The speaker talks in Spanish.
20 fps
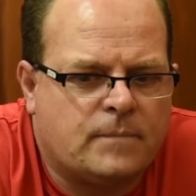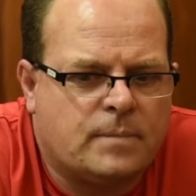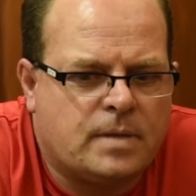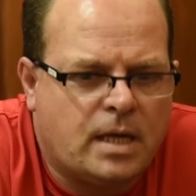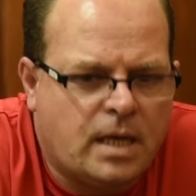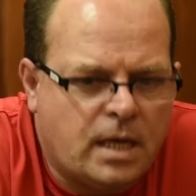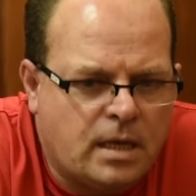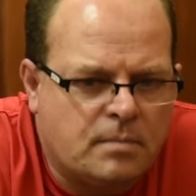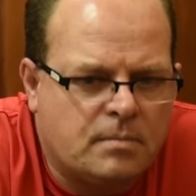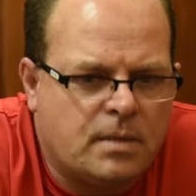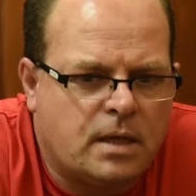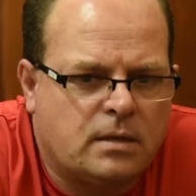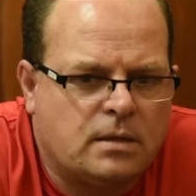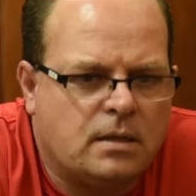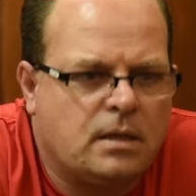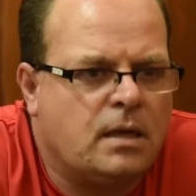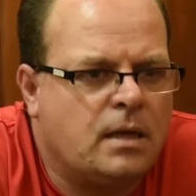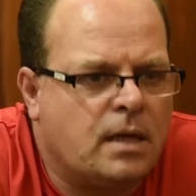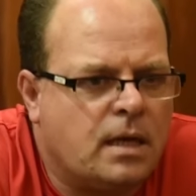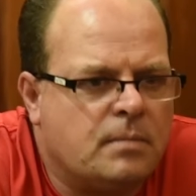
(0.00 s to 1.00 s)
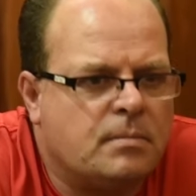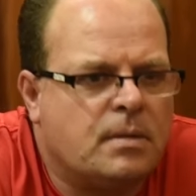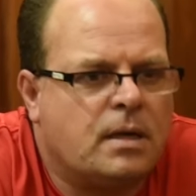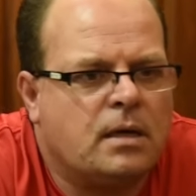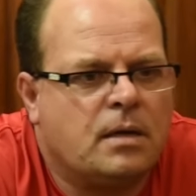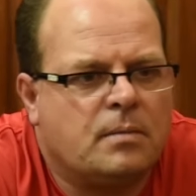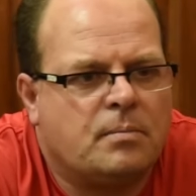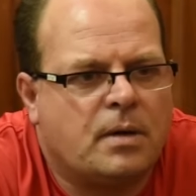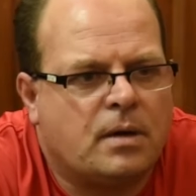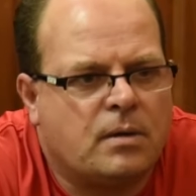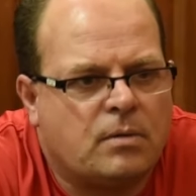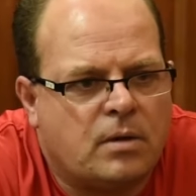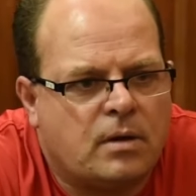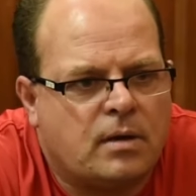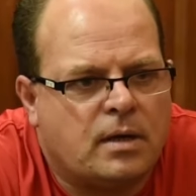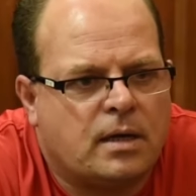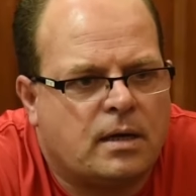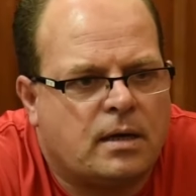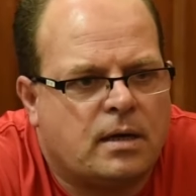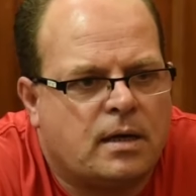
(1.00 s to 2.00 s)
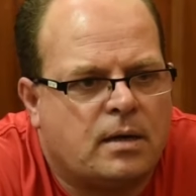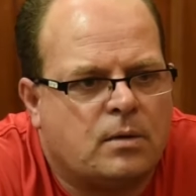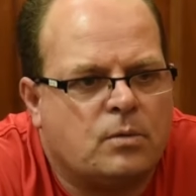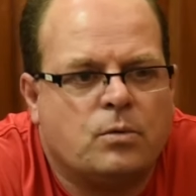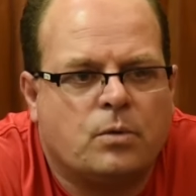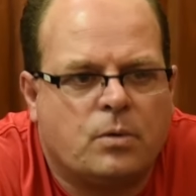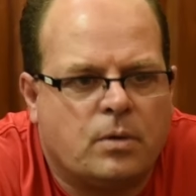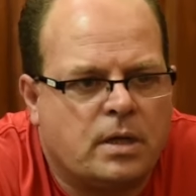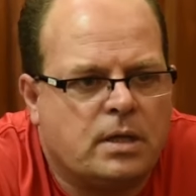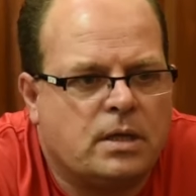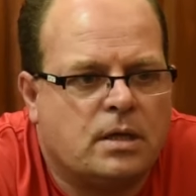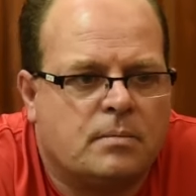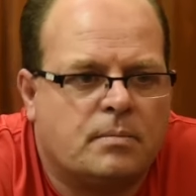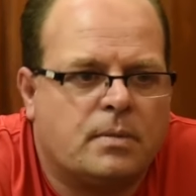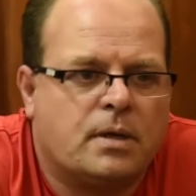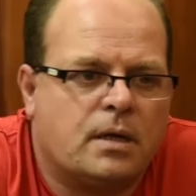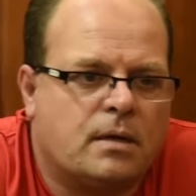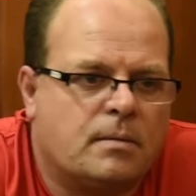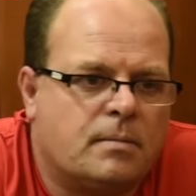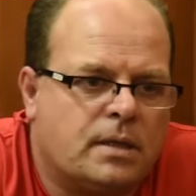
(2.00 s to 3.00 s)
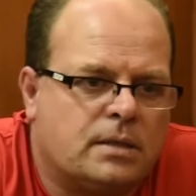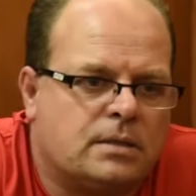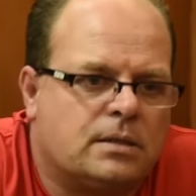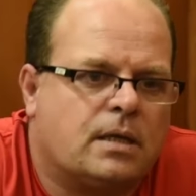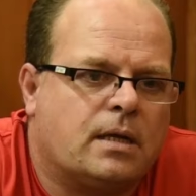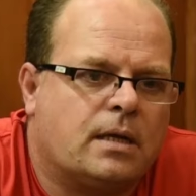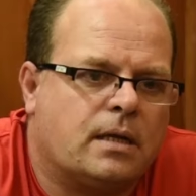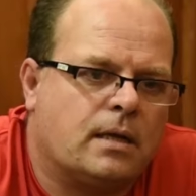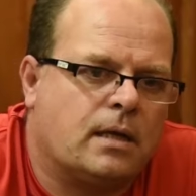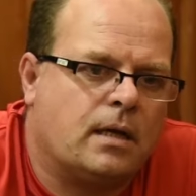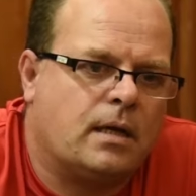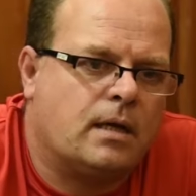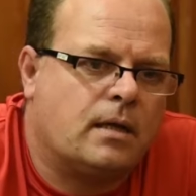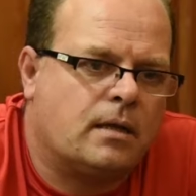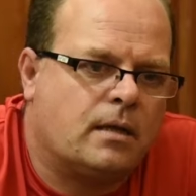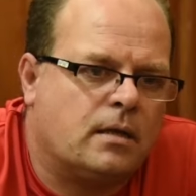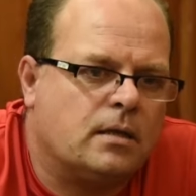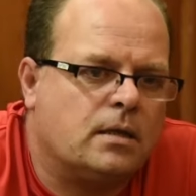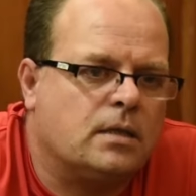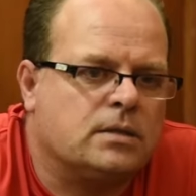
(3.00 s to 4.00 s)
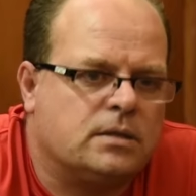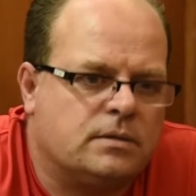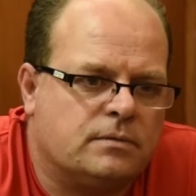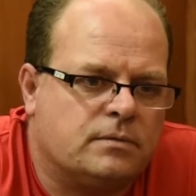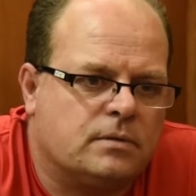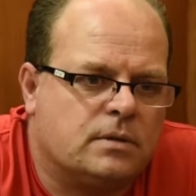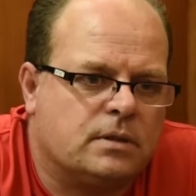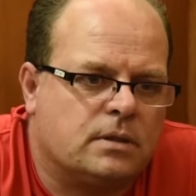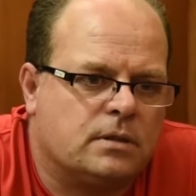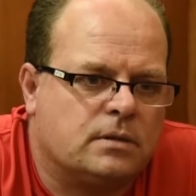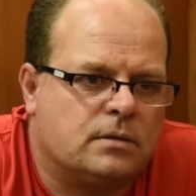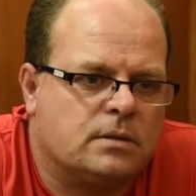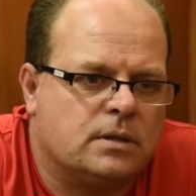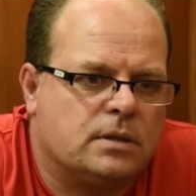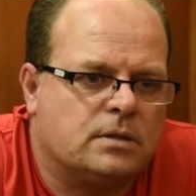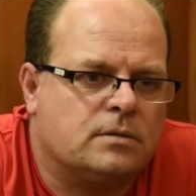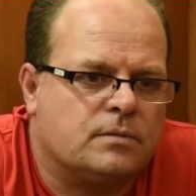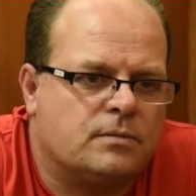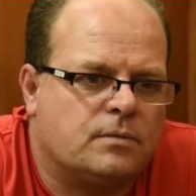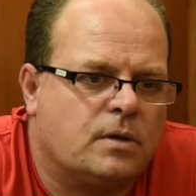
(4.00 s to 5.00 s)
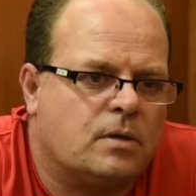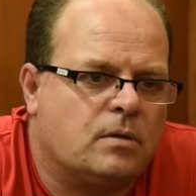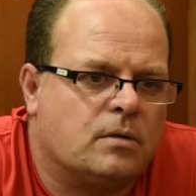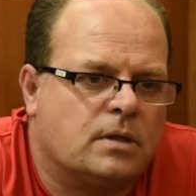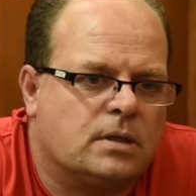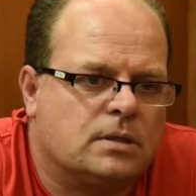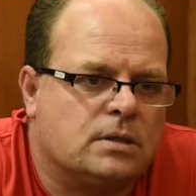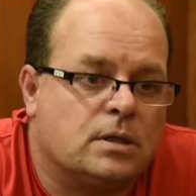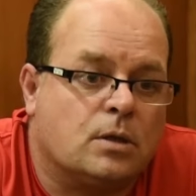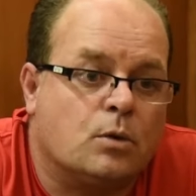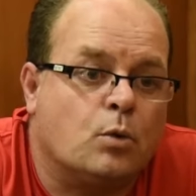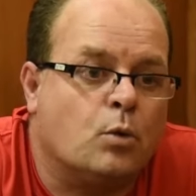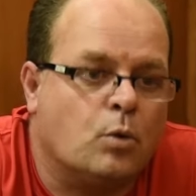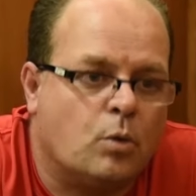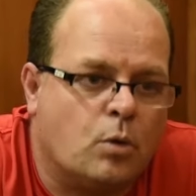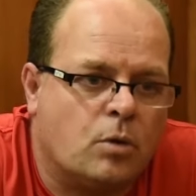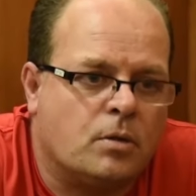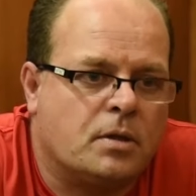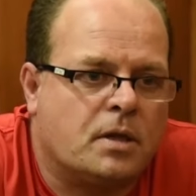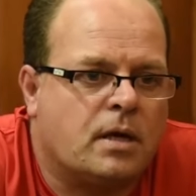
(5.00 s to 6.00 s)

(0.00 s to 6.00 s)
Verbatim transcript: Leyman y Leyman le pagó a Urueña para matar a Escalada. Así fue. Eso fue lo que se juzgó,